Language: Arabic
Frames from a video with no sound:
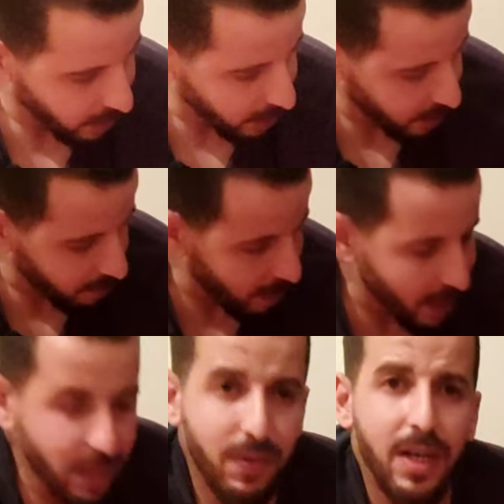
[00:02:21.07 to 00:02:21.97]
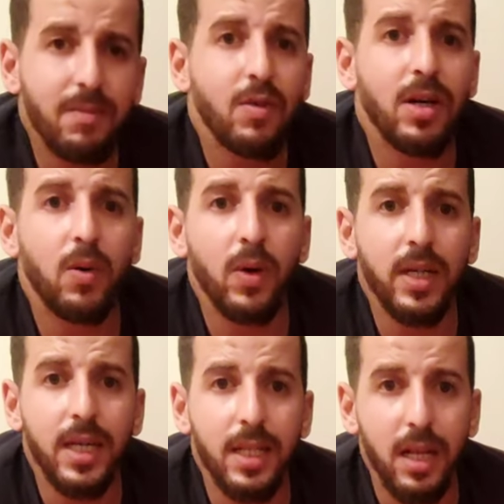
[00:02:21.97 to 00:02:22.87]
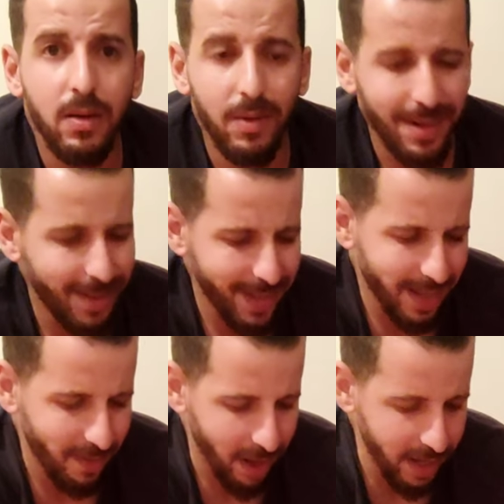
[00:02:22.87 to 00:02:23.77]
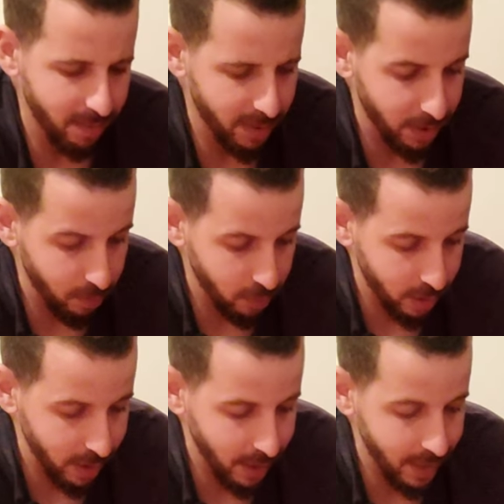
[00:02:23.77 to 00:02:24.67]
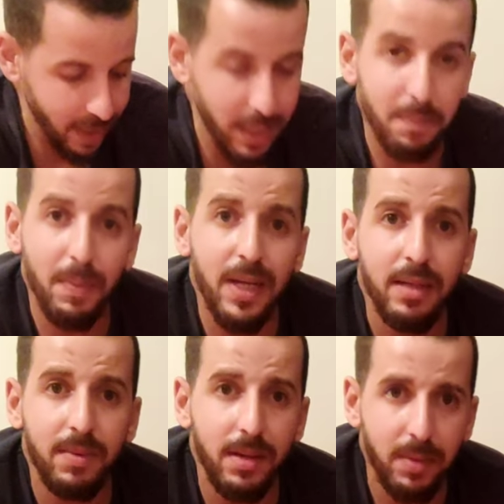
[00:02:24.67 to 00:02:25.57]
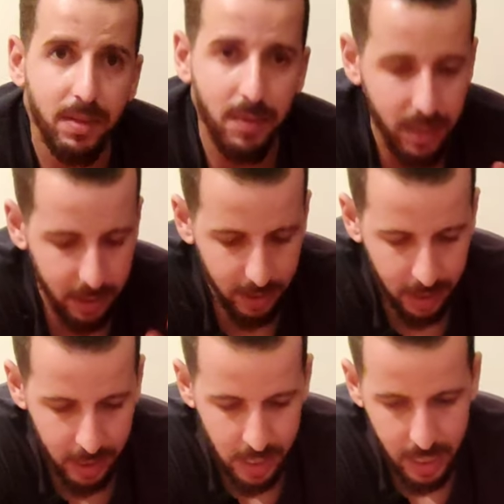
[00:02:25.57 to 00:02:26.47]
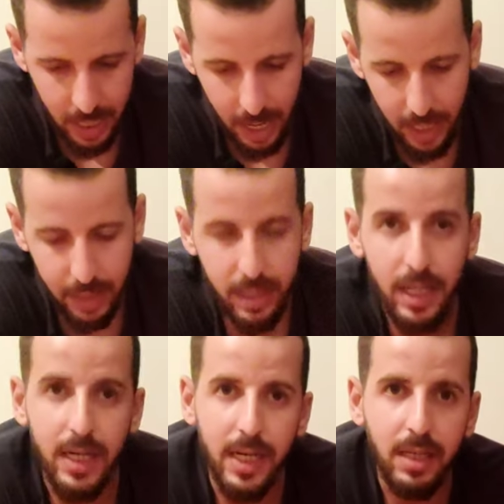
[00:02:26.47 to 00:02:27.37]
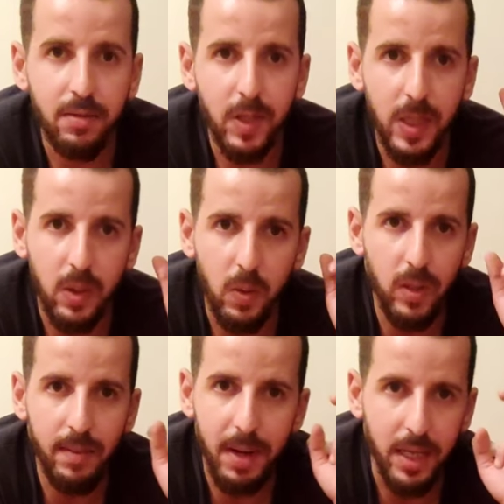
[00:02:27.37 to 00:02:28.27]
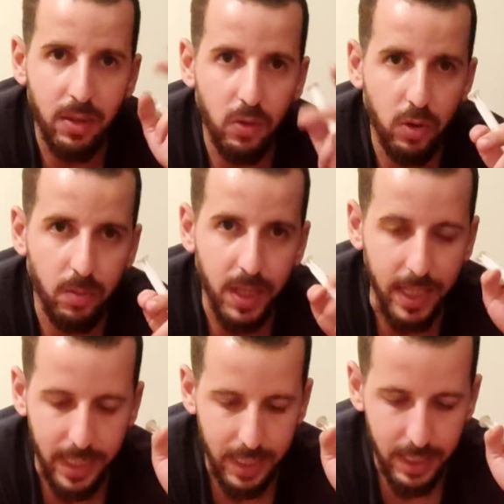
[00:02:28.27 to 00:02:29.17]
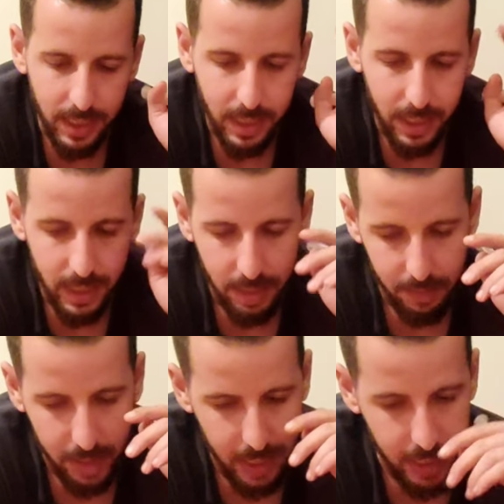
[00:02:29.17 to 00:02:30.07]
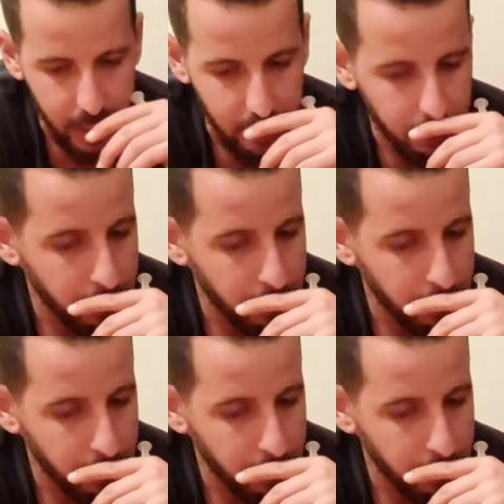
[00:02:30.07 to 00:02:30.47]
شتيتها ما لقيتش فيها لا مكونات لا والو قلت صافي حيد ماشي مشكل انا نديباني بها بيد ما بحال الدرع خونا ما عندوش من غير هذيك قال لي راه ما كاينين